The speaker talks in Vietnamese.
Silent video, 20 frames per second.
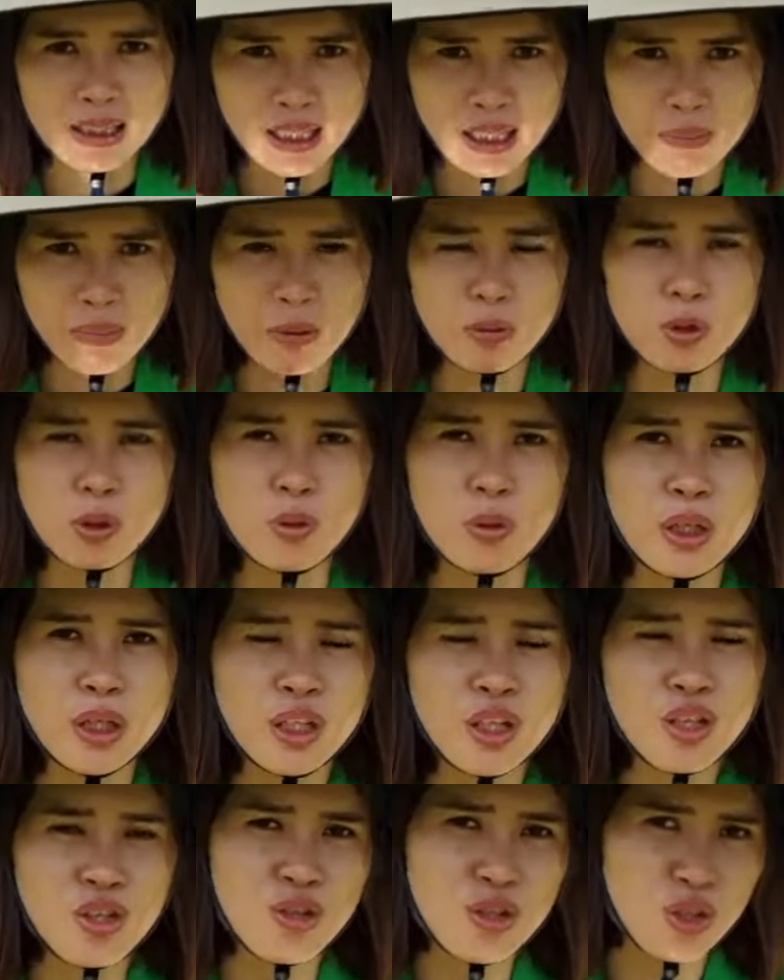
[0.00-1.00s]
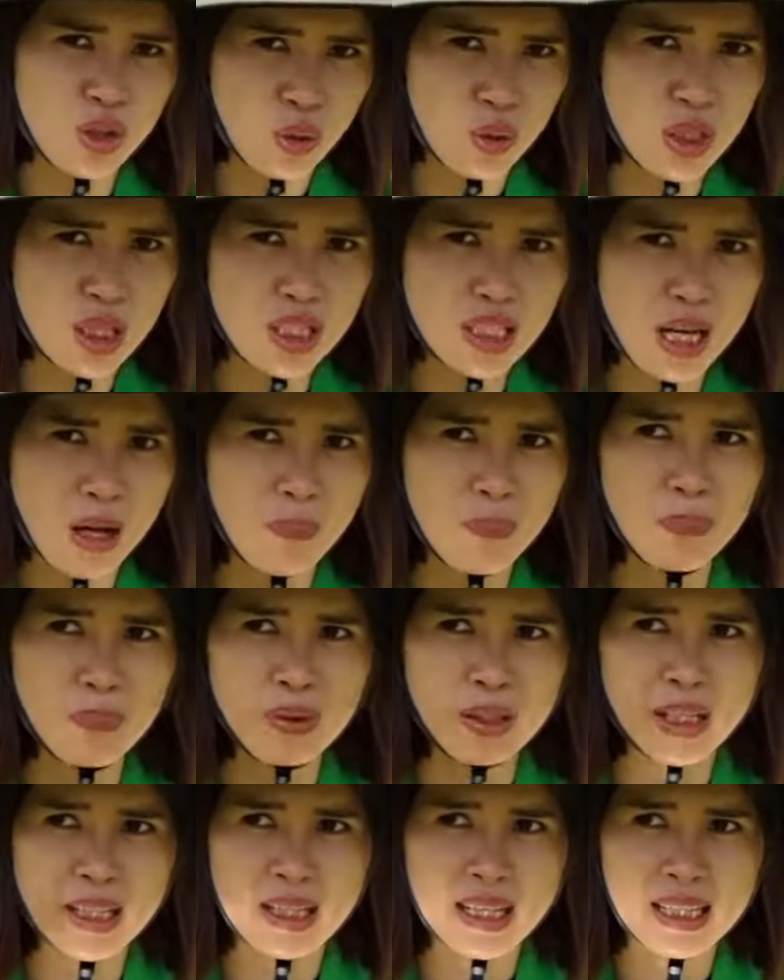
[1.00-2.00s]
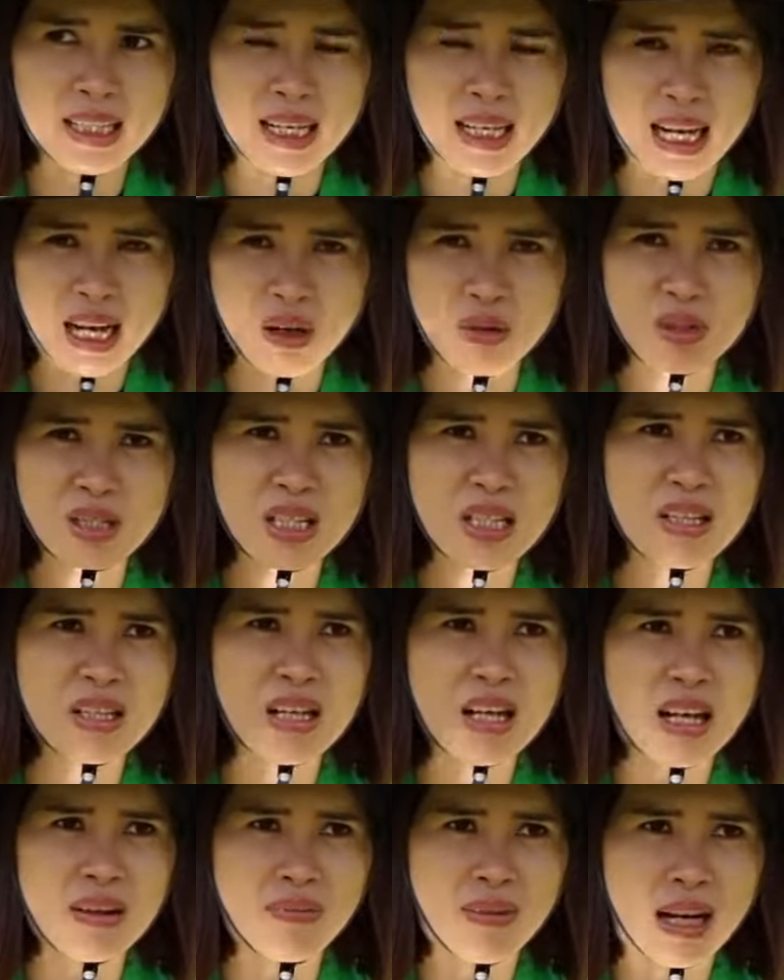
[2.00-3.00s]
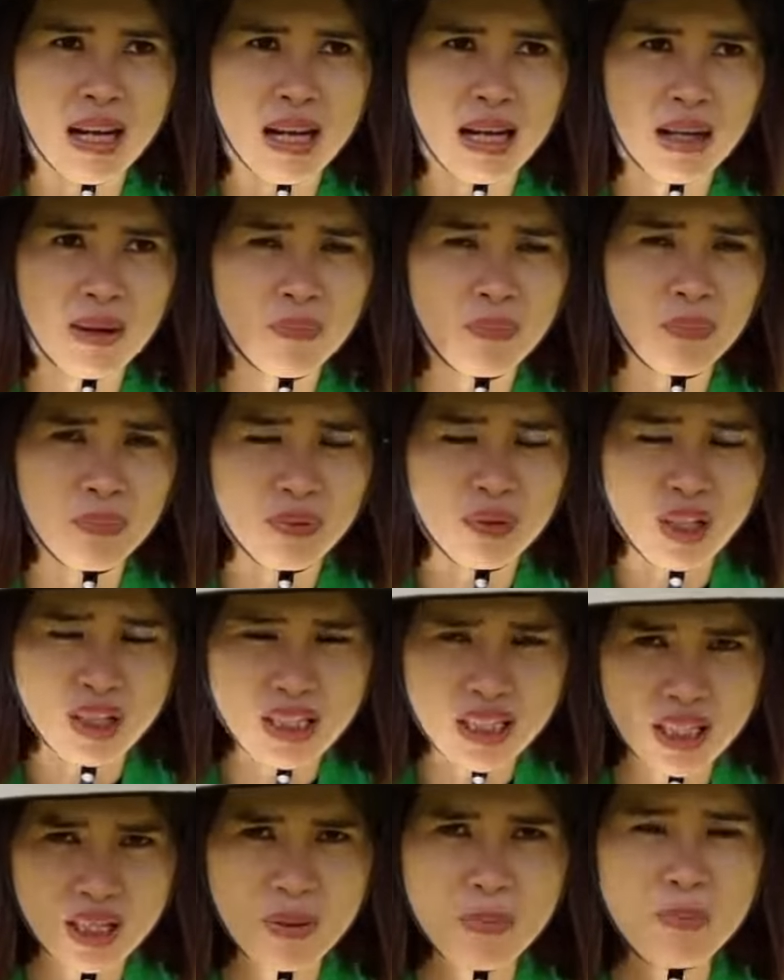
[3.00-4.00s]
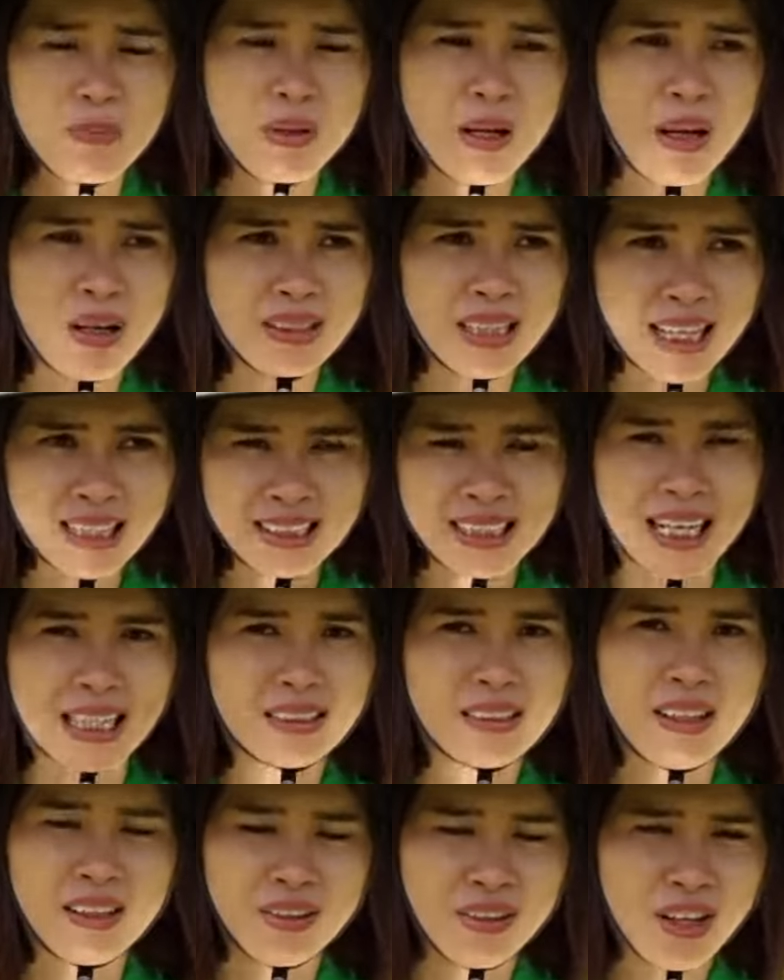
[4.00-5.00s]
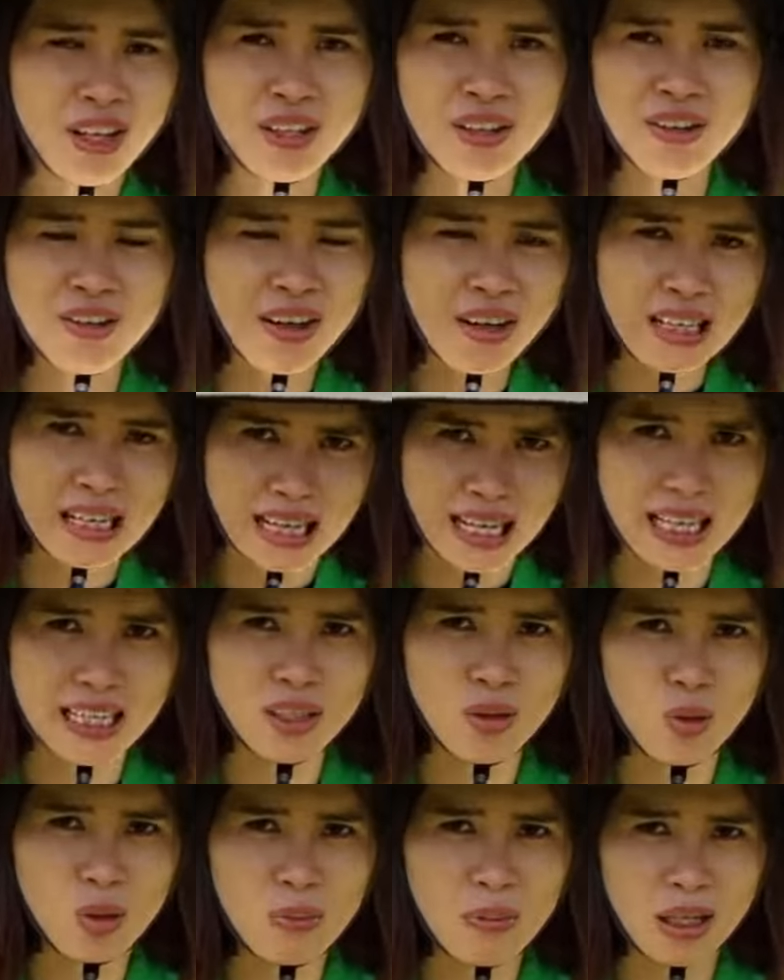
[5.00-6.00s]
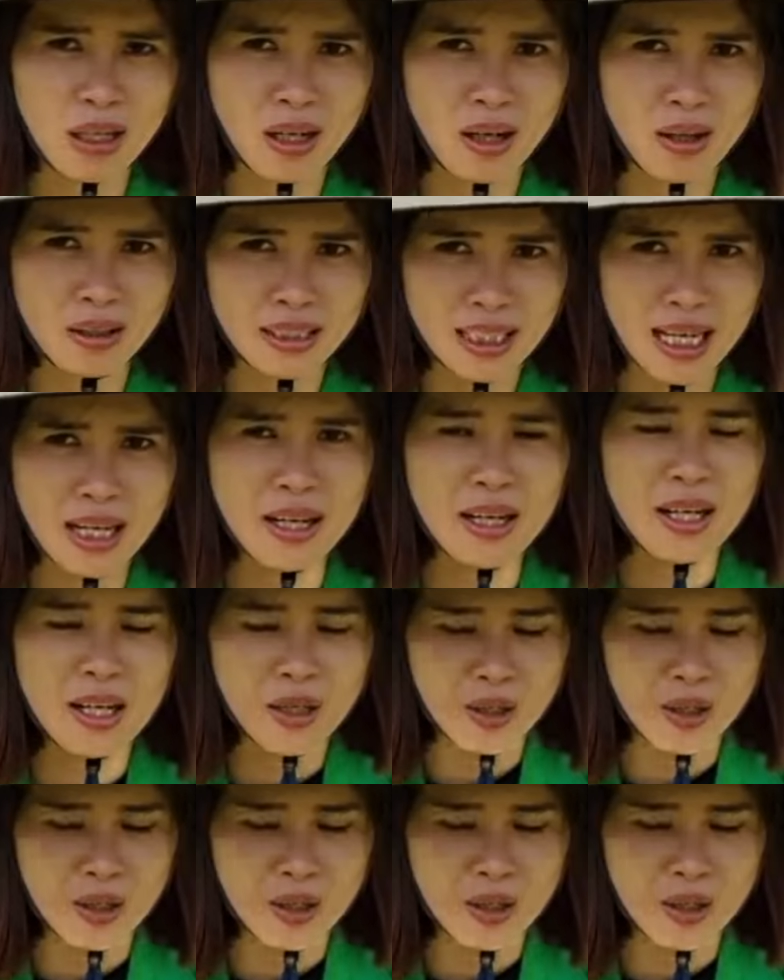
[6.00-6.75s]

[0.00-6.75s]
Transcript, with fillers: cái bông sầu riêng nó vừa sổ nhiều xong thì cái thằng ao xin và nó sẽ giúp cho thắt chặt từng rời nó rất là hay nha quý bà con nhé